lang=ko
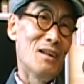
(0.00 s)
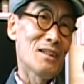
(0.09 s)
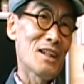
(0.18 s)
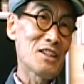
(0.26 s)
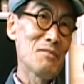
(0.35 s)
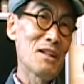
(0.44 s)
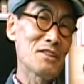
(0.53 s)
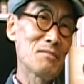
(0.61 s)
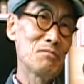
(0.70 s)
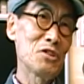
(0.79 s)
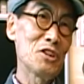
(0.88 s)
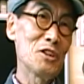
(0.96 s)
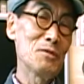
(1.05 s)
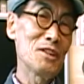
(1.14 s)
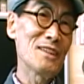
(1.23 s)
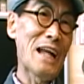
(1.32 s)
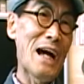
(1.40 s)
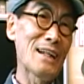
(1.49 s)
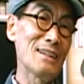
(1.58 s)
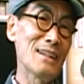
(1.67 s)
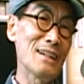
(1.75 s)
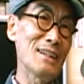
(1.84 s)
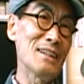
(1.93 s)
다시 말씀드리면
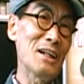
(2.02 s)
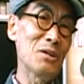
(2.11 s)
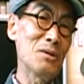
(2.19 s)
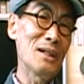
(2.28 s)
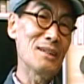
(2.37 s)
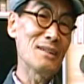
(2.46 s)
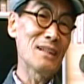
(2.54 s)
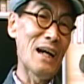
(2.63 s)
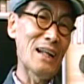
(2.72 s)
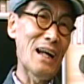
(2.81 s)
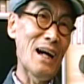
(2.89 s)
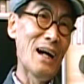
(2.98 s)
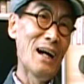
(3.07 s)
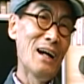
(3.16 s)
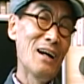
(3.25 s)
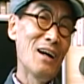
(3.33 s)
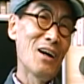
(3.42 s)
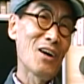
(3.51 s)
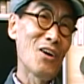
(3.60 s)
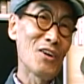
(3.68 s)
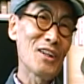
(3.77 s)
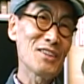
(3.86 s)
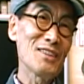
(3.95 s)
낭낭이라고 하는 나라
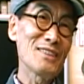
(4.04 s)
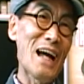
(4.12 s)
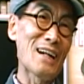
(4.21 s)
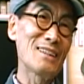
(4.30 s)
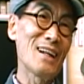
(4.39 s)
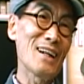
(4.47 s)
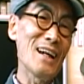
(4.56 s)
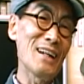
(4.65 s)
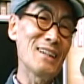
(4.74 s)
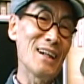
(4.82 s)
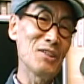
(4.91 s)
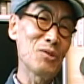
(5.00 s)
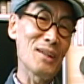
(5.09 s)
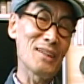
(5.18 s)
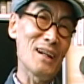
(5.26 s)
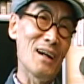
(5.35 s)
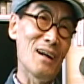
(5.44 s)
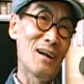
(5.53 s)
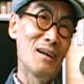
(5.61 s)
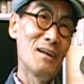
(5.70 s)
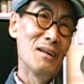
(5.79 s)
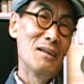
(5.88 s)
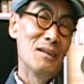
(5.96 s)
거기에서 낭낭이 알량이 됐다.
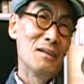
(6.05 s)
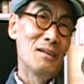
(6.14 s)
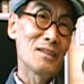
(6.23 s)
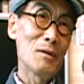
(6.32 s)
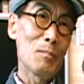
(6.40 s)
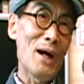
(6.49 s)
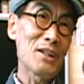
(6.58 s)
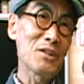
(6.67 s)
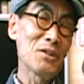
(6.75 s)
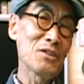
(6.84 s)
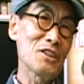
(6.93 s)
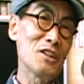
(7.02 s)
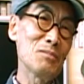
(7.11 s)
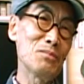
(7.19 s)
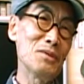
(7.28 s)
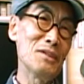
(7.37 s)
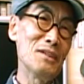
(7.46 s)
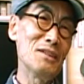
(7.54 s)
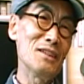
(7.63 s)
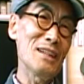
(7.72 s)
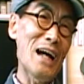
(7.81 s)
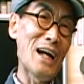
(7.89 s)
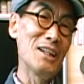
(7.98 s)
그 다음에 박혁호세의
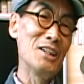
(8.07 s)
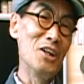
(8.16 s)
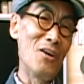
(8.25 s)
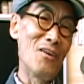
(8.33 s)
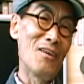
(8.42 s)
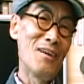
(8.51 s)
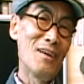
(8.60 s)
부인인 알령